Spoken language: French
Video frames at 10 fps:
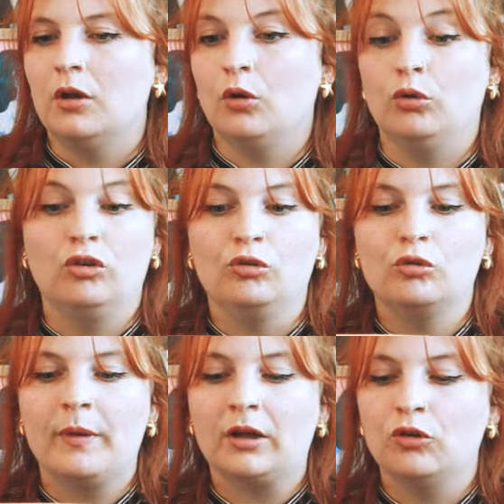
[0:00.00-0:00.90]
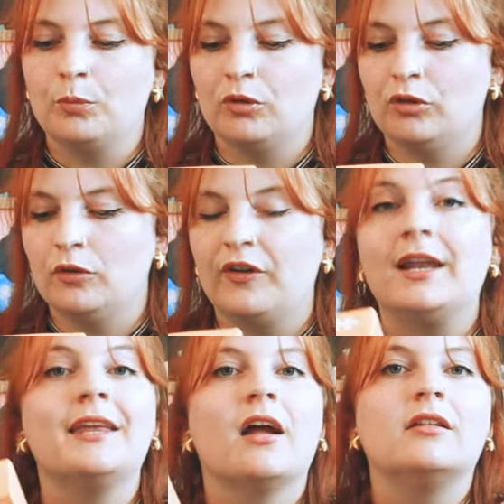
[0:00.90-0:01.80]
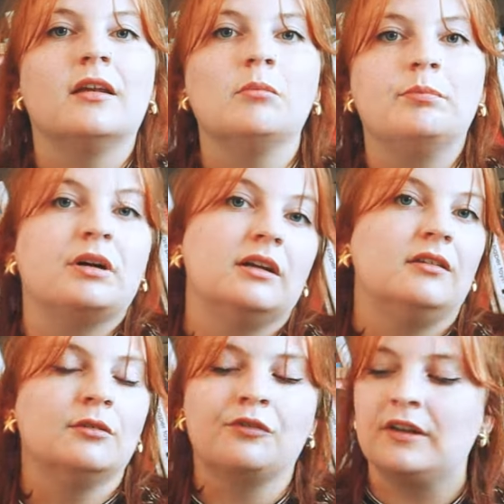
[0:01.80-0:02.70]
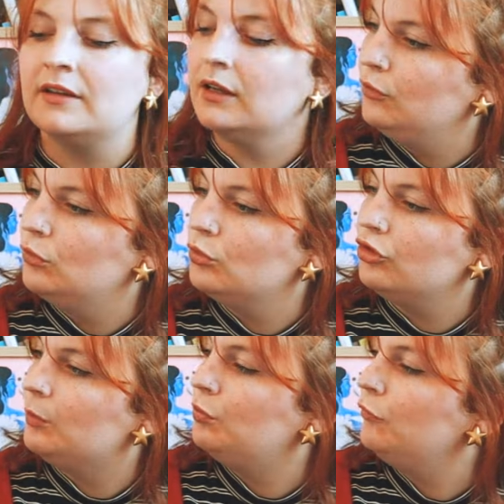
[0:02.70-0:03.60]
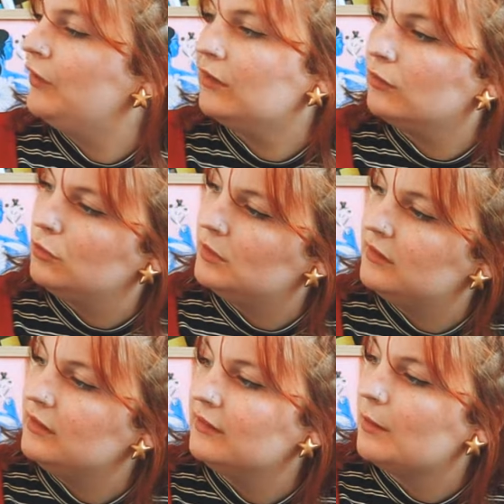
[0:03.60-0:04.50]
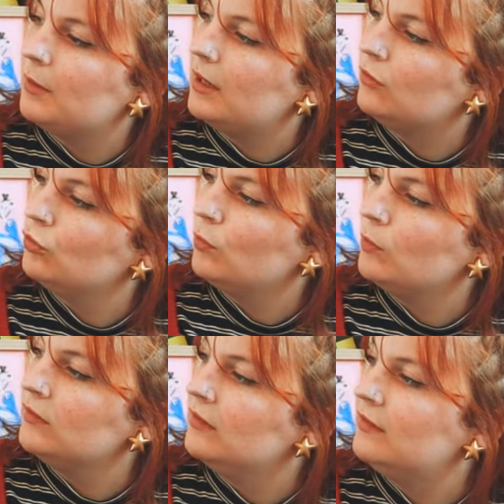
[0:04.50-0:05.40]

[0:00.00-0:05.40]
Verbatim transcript: euh, des autres marques de puzzles, enfin là il y a un thème précis on va dire. Du coup j'ai pu faire celui-ci qui s'appelle La tourmente des